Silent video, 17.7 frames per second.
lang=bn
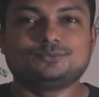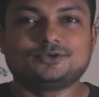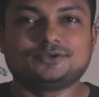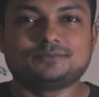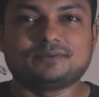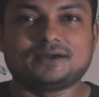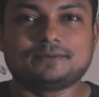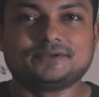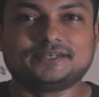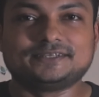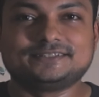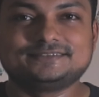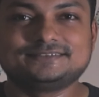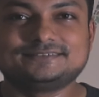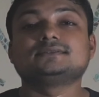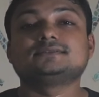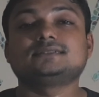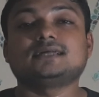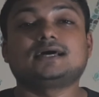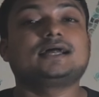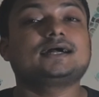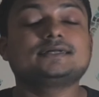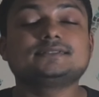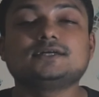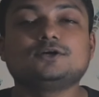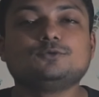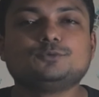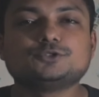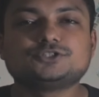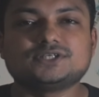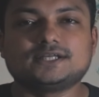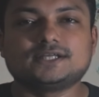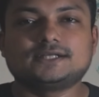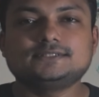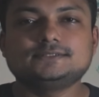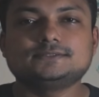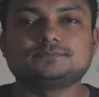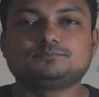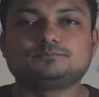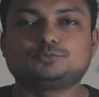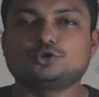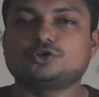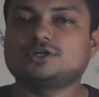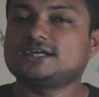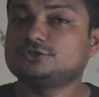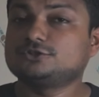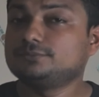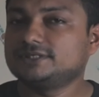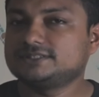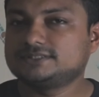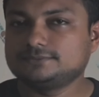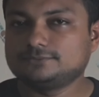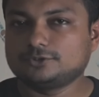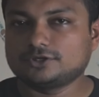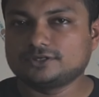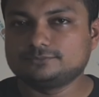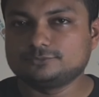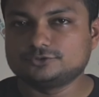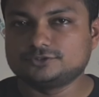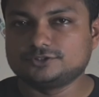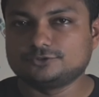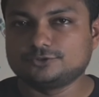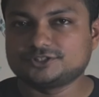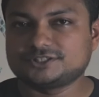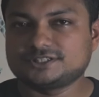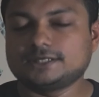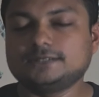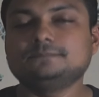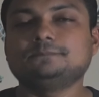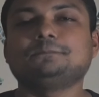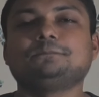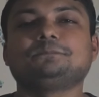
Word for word: সময়ে পাবেন তারাকান্দা উপজেলার প্রখ্যাত ব্যক্তিবর্গের মধ্যে রয়েছেন